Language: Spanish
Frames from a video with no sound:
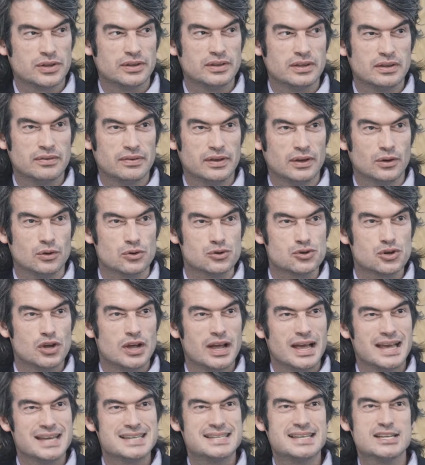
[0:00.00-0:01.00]
científicos,
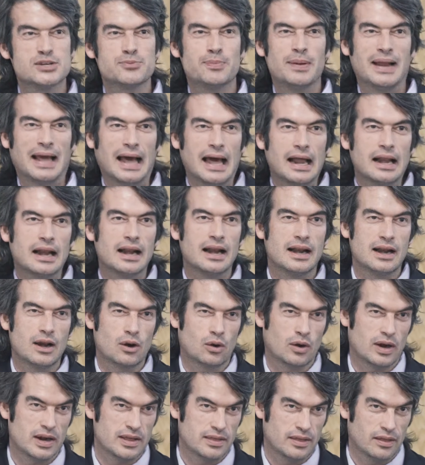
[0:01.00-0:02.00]
es desplegarla en
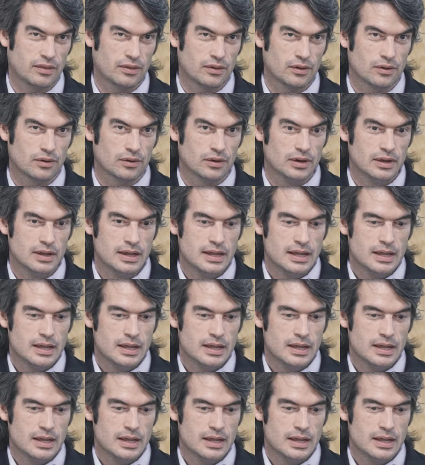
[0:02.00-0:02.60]
la organización.